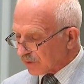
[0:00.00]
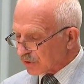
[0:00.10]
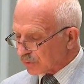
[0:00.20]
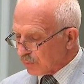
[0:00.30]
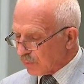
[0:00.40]

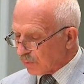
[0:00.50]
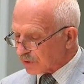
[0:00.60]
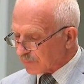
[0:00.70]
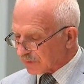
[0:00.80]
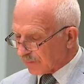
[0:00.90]
чту
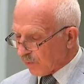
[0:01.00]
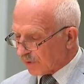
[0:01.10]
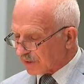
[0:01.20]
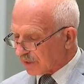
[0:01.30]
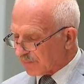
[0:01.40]
Господа
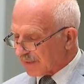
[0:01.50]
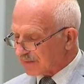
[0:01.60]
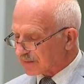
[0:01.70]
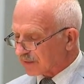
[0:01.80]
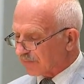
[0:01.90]
Бога
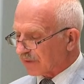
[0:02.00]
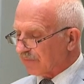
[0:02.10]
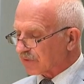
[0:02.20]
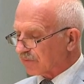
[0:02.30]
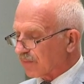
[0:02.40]
небес,
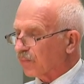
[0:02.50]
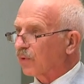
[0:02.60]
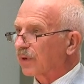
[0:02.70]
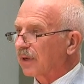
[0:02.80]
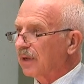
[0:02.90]
сотворившего
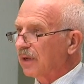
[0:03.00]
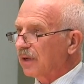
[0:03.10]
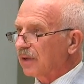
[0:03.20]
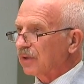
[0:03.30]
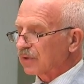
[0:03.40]
море
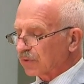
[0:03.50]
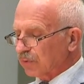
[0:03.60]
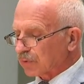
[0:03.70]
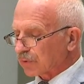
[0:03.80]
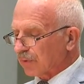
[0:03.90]
и
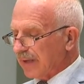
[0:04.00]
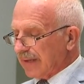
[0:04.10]
сушу».